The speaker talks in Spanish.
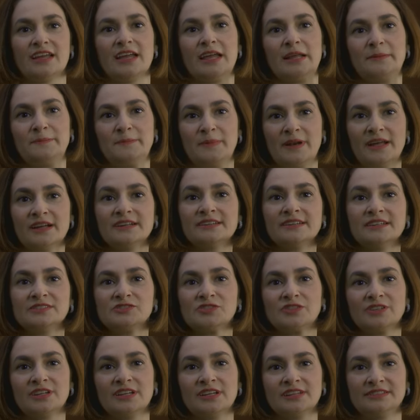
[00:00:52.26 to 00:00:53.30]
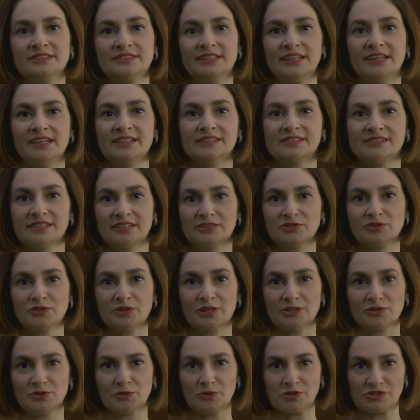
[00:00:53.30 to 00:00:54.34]
El Plan Nacional tiene
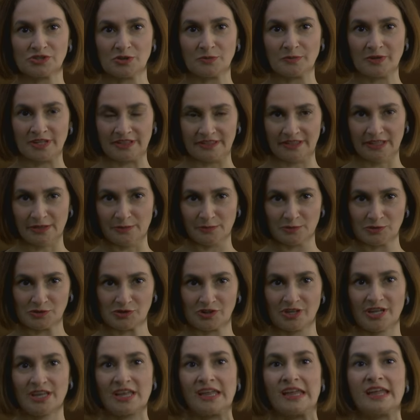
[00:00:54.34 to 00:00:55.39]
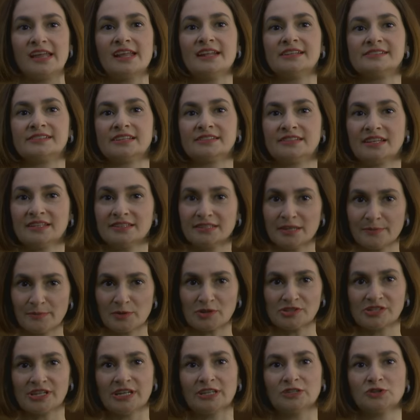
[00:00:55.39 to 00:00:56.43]
114 objetivos. El
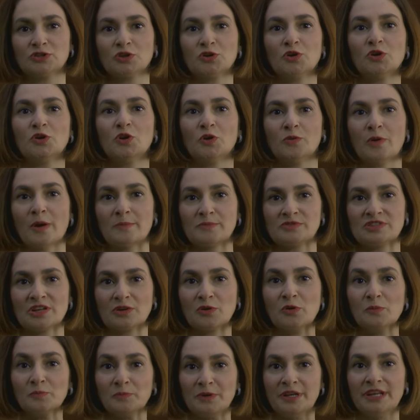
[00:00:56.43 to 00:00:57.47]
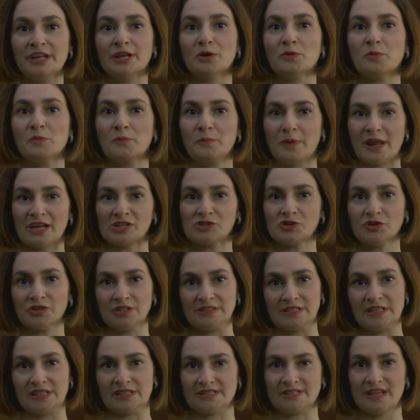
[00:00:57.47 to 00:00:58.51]
70% lo vamos a cumplir en un plazo de
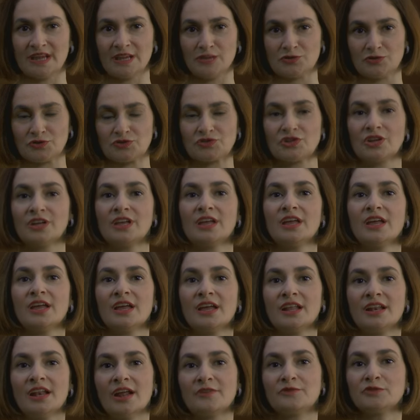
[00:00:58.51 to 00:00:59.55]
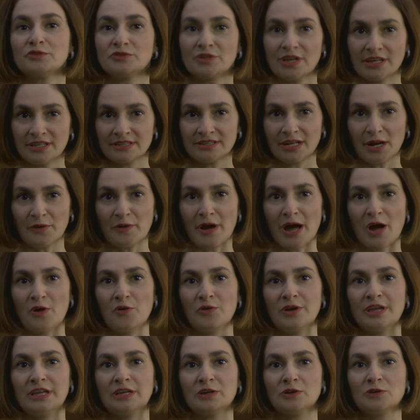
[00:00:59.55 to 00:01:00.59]
tres años. La ruta de trabajo
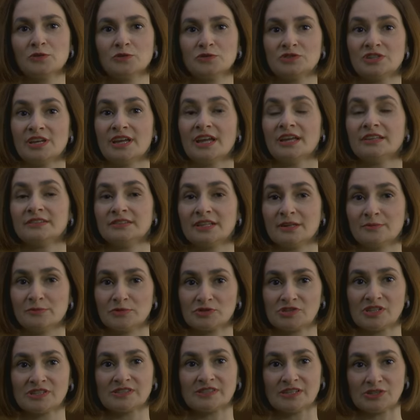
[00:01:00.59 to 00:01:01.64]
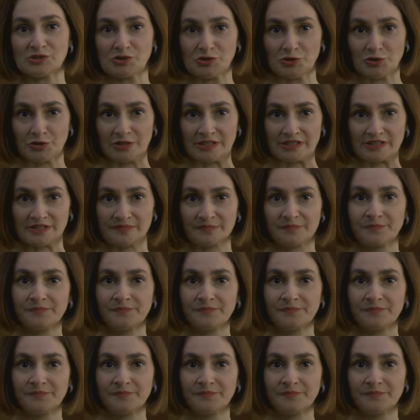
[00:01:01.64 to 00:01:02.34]
incluye, entre muchas acciones,